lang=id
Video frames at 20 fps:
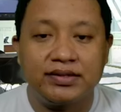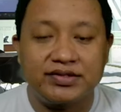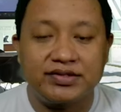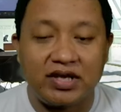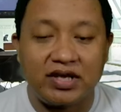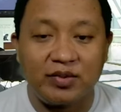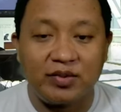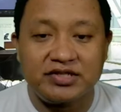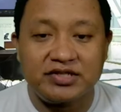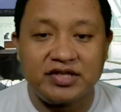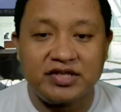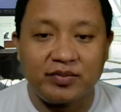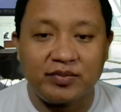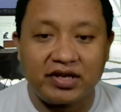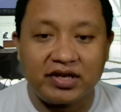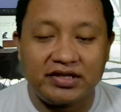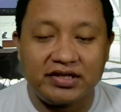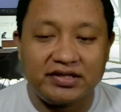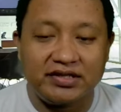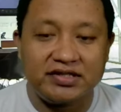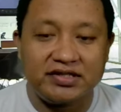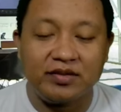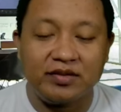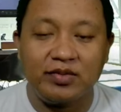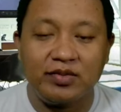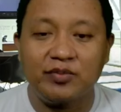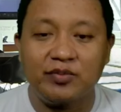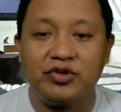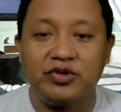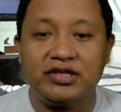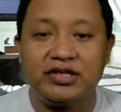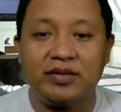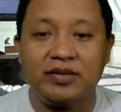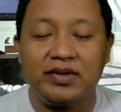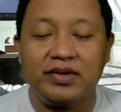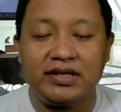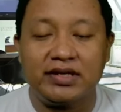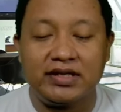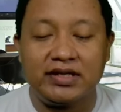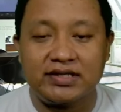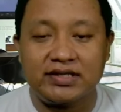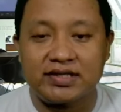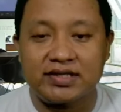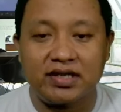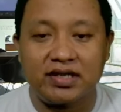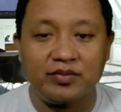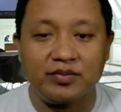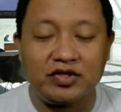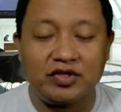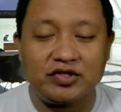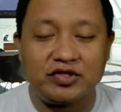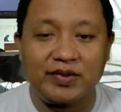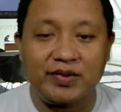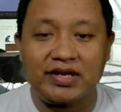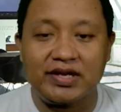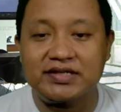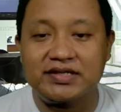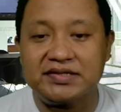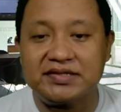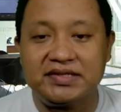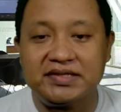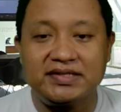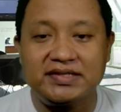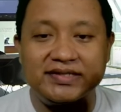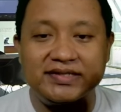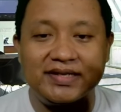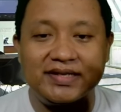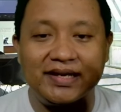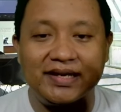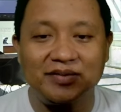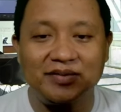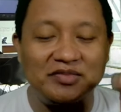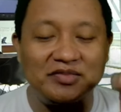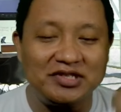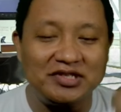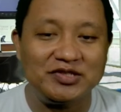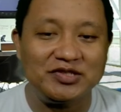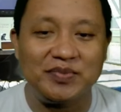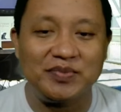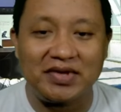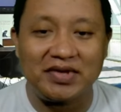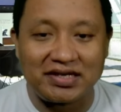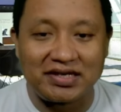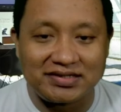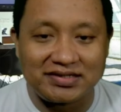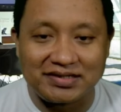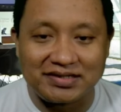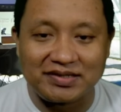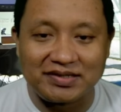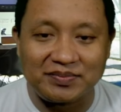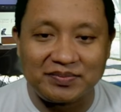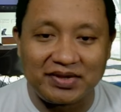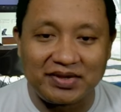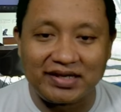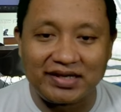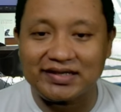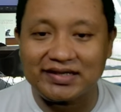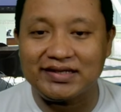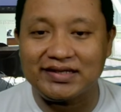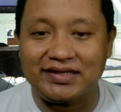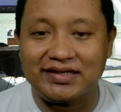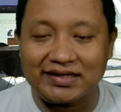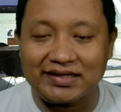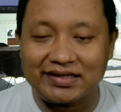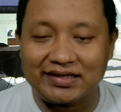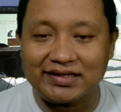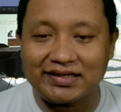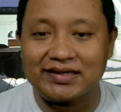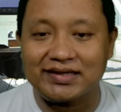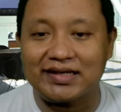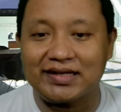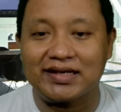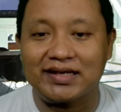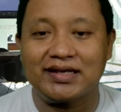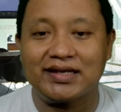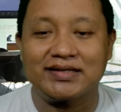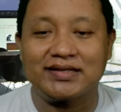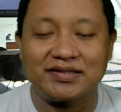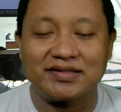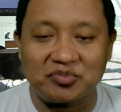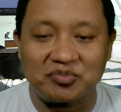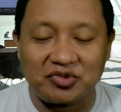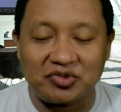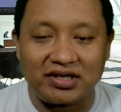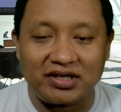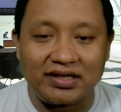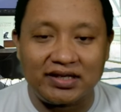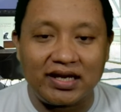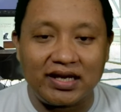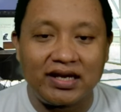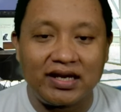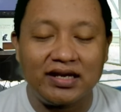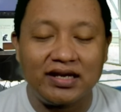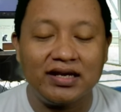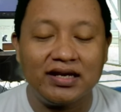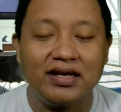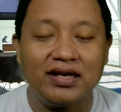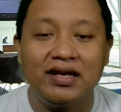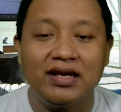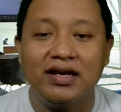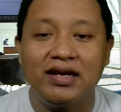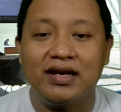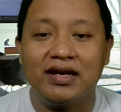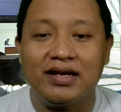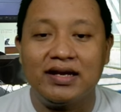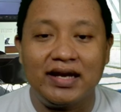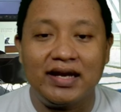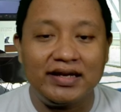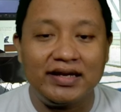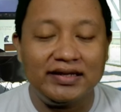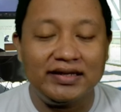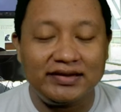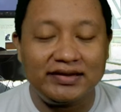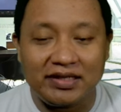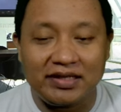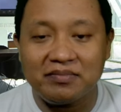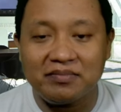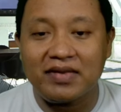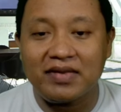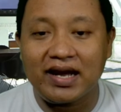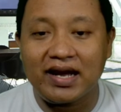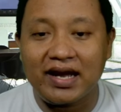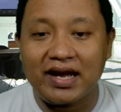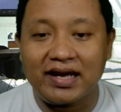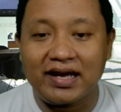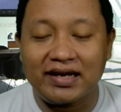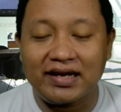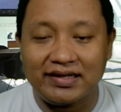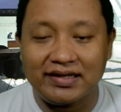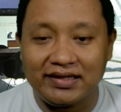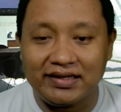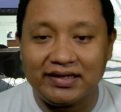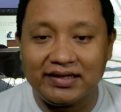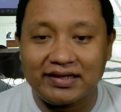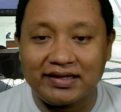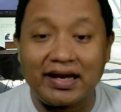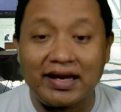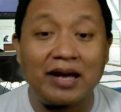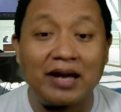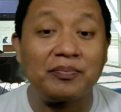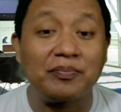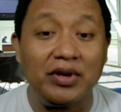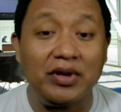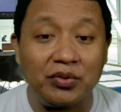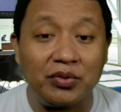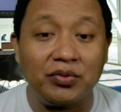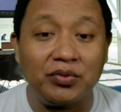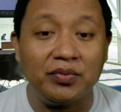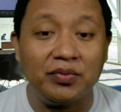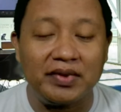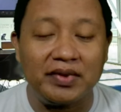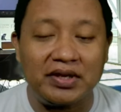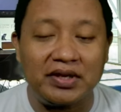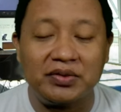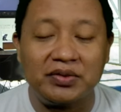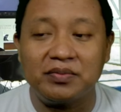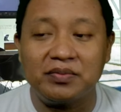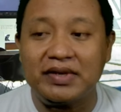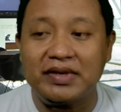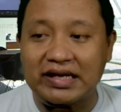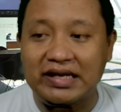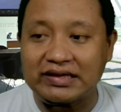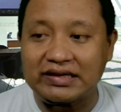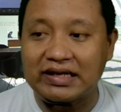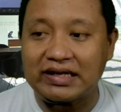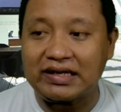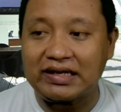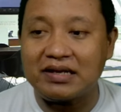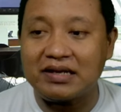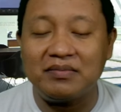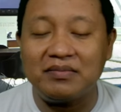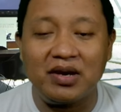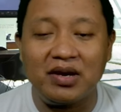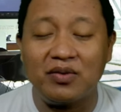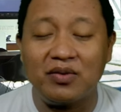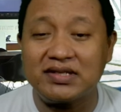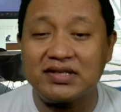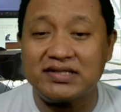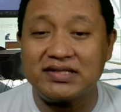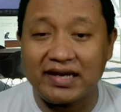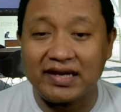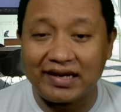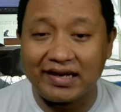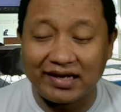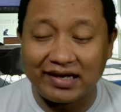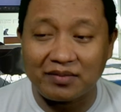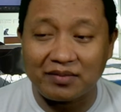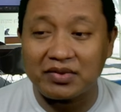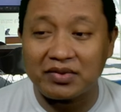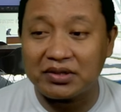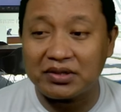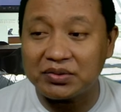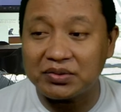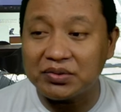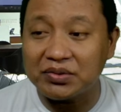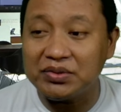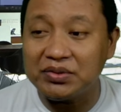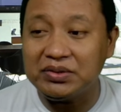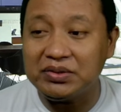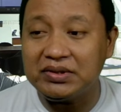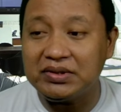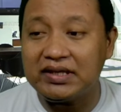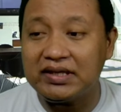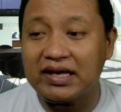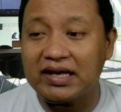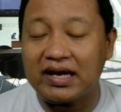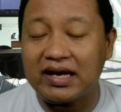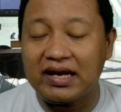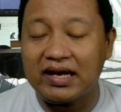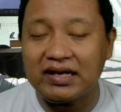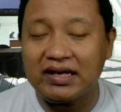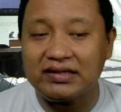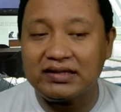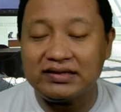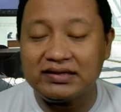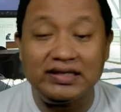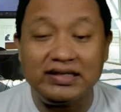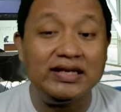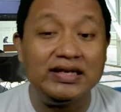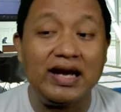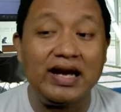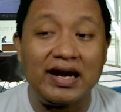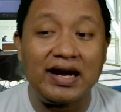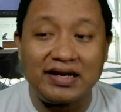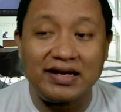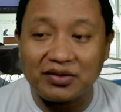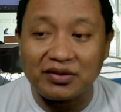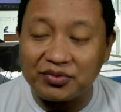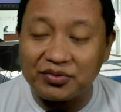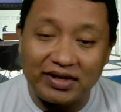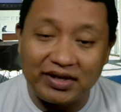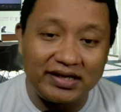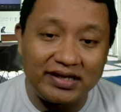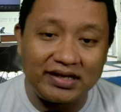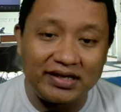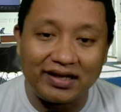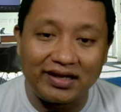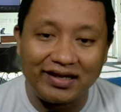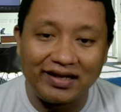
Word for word: Selamat siang para netizen dimanapun kita berada, salam inspirasi, salam inspirasi bagi kita semua ya. Dari tim ahli KPU begitu menyatakan bahwa si rekap itu ya tidak ada gunanya.